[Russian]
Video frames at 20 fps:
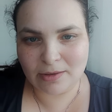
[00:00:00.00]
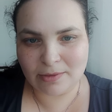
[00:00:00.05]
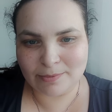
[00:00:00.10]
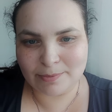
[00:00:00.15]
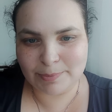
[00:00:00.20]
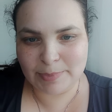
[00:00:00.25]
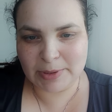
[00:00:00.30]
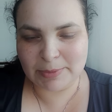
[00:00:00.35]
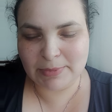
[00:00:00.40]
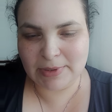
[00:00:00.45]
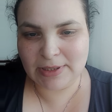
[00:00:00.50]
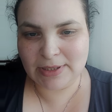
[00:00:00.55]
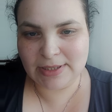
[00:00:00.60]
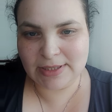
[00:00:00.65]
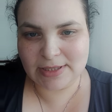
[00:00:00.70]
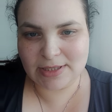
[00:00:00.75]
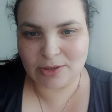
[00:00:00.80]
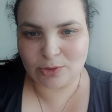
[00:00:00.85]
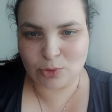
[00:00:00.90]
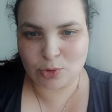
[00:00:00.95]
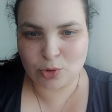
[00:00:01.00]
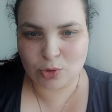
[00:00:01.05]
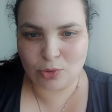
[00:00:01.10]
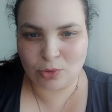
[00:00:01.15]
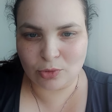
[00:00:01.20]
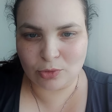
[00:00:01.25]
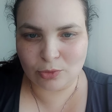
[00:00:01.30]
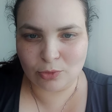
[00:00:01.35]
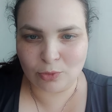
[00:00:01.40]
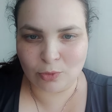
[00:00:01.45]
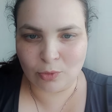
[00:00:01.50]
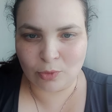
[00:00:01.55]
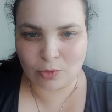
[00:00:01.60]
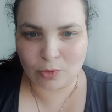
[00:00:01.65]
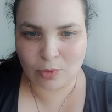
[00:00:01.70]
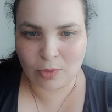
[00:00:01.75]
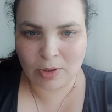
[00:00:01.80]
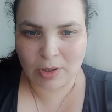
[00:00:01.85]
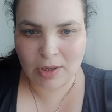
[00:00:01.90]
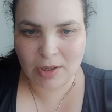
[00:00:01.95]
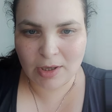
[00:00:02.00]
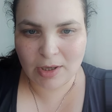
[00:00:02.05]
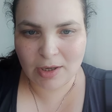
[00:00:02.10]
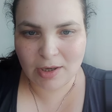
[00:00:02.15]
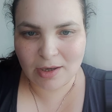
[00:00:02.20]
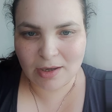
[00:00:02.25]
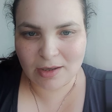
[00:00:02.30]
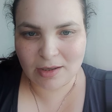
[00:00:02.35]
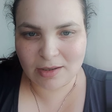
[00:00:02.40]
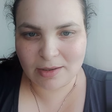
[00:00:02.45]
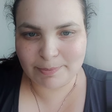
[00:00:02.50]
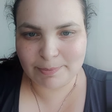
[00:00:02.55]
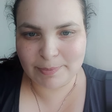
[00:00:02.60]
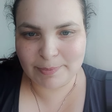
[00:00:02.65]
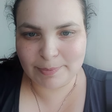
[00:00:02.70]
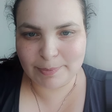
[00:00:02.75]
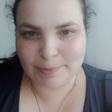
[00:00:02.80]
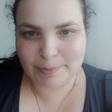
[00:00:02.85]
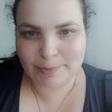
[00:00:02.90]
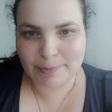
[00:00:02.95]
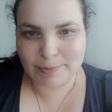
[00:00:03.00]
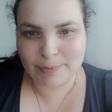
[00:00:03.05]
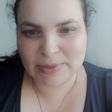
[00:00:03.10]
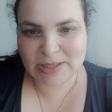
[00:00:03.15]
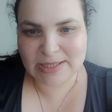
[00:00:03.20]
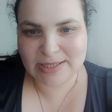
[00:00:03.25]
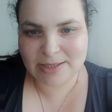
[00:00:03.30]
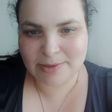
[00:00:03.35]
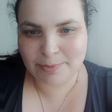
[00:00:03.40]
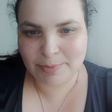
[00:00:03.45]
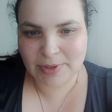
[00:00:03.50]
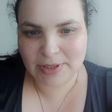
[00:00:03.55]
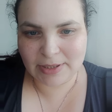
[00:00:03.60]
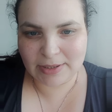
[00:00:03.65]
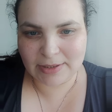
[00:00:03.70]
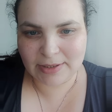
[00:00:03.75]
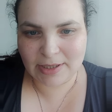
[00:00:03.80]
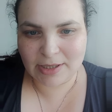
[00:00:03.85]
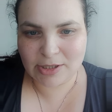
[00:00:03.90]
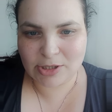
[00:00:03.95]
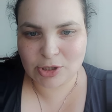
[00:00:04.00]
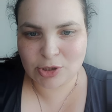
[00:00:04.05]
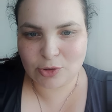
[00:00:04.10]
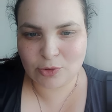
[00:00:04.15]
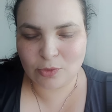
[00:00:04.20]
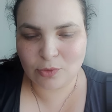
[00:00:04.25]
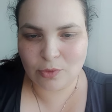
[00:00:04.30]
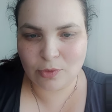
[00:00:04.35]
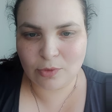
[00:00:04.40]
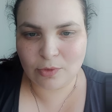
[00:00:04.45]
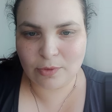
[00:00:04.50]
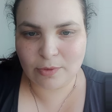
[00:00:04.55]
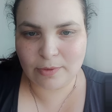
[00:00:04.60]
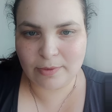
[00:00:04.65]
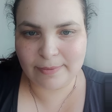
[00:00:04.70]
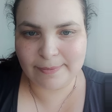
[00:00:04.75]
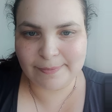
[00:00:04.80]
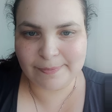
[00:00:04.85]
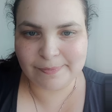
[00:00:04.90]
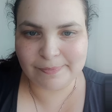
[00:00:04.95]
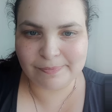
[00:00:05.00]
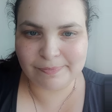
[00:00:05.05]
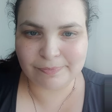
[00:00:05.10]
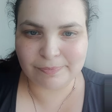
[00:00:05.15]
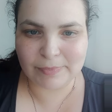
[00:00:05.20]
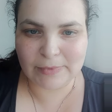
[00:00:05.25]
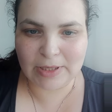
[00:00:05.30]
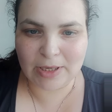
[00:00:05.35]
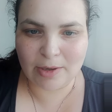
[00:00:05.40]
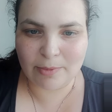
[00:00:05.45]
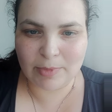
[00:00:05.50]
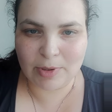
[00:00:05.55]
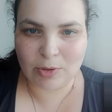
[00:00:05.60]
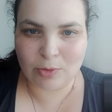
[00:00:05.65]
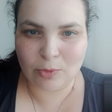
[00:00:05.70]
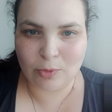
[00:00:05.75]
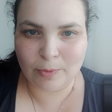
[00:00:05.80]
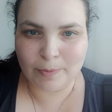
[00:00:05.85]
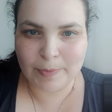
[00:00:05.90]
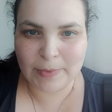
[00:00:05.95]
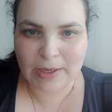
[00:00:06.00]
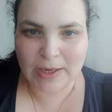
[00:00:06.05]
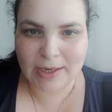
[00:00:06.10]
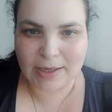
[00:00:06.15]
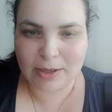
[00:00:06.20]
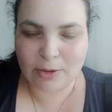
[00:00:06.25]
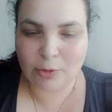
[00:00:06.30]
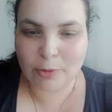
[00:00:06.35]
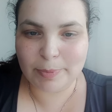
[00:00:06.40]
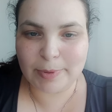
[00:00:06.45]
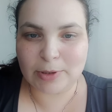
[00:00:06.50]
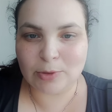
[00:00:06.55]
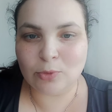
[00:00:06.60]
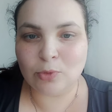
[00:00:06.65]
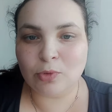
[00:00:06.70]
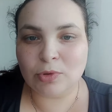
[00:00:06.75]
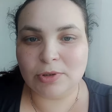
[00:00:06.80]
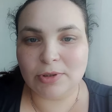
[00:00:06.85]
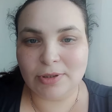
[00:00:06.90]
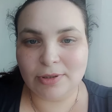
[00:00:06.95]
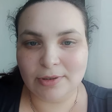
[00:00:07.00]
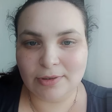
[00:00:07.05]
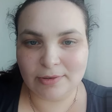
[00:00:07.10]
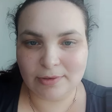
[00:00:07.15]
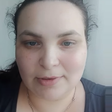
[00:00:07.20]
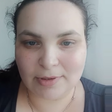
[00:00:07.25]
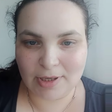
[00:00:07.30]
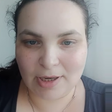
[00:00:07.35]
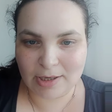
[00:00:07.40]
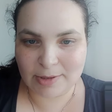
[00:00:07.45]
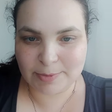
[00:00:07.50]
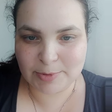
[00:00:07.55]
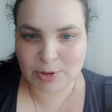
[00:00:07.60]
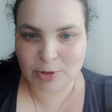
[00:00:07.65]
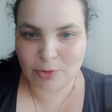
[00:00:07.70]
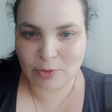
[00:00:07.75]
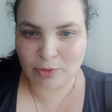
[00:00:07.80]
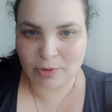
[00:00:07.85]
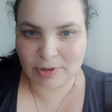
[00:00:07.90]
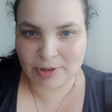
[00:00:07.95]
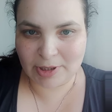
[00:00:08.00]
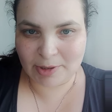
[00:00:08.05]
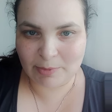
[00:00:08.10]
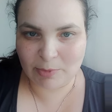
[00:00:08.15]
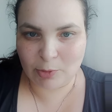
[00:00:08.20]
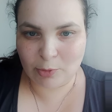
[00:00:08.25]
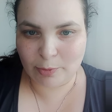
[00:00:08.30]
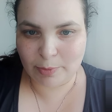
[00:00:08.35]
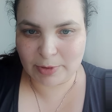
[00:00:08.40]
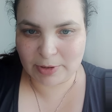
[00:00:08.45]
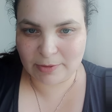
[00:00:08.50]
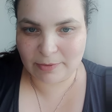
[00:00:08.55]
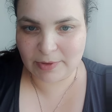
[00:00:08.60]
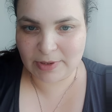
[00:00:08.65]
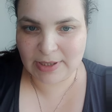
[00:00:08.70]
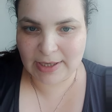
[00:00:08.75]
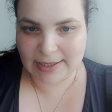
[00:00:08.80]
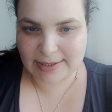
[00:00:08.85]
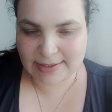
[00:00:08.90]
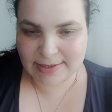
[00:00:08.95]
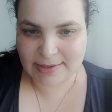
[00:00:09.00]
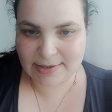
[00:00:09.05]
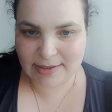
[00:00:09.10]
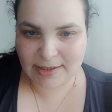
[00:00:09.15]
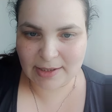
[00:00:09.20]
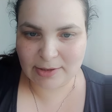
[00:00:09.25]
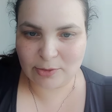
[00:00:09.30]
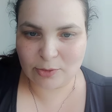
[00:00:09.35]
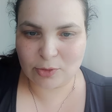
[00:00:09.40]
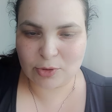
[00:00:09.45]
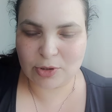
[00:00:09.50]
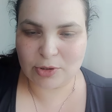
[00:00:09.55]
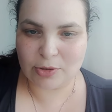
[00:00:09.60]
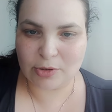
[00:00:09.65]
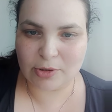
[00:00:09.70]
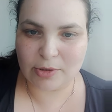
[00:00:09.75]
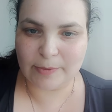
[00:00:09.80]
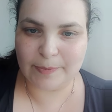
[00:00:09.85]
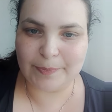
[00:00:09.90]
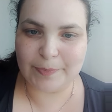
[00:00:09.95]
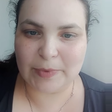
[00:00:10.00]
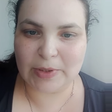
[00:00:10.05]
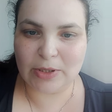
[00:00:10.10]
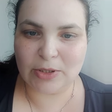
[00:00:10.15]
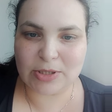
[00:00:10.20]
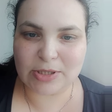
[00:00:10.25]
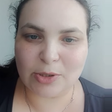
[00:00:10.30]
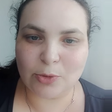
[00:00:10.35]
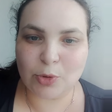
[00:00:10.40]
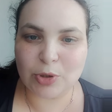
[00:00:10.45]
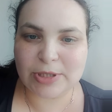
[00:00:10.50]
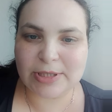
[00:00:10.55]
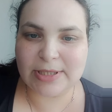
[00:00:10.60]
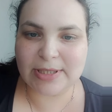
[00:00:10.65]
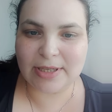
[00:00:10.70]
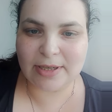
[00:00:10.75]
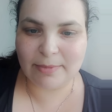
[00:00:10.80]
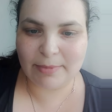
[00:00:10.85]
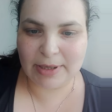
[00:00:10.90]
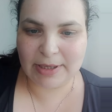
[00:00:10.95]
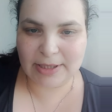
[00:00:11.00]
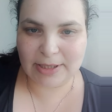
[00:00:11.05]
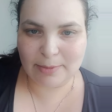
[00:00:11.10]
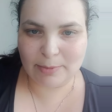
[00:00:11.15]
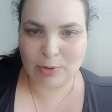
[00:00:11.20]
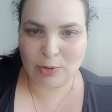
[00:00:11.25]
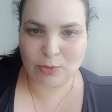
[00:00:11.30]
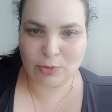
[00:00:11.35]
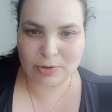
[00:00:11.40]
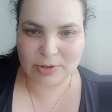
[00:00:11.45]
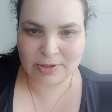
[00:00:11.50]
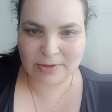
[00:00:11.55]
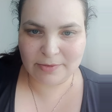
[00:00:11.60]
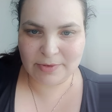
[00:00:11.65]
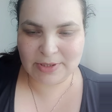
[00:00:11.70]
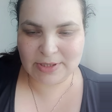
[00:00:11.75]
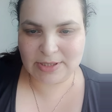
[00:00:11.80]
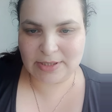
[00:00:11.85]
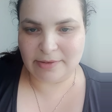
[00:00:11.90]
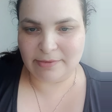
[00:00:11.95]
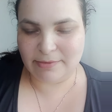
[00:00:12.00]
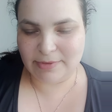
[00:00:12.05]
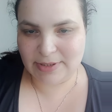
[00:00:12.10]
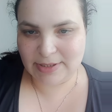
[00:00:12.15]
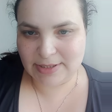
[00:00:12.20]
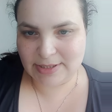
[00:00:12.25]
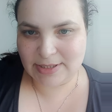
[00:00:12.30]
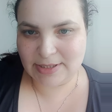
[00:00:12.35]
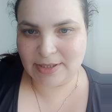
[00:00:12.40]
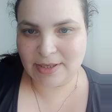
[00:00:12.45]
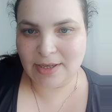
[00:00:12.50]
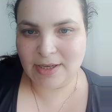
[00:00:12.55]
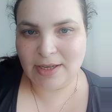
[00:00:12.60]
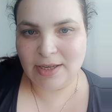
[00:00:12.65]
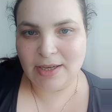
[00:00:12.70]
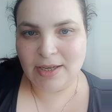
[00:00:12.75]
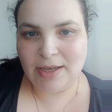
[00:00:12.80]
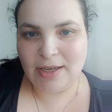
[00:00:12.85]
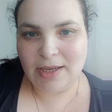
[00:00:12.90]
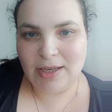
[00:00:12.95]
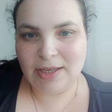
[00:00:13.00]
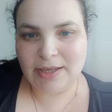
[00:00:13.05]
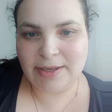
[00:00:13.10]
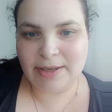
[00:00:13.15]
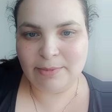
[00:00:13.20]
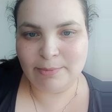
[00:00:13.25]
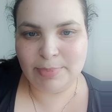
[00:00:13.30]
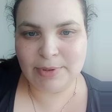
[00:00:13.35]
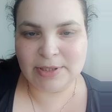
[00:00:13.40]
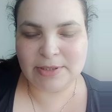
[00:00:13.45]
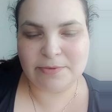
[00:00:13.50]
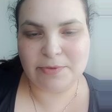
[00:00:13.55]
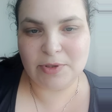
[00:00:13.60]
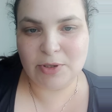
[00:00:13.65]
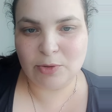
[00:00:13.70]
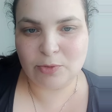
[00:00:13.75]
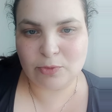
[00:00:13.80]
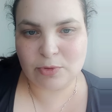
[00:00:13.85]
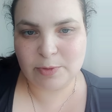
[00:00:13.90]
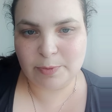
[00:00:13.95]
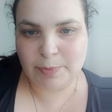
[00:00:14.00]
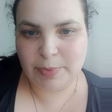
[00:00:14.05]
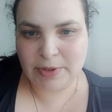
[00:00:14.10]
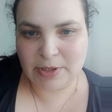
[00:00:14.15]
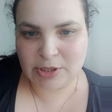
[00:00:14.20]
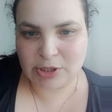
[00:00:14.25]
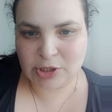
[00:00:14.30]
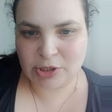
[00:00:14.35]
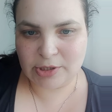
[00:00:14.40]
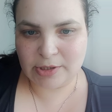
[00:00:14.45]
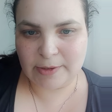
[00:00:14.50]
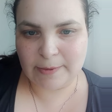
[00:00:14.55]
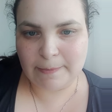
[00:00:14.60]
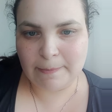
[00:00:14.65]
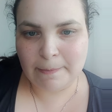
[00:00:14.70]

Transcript: применить эту структуру а, к себе, да, что я могу, какой продукт как психолог я могу продвигать, да, то есть эм, с какой темой я могу заявиться, выйти и быть в ней успешной.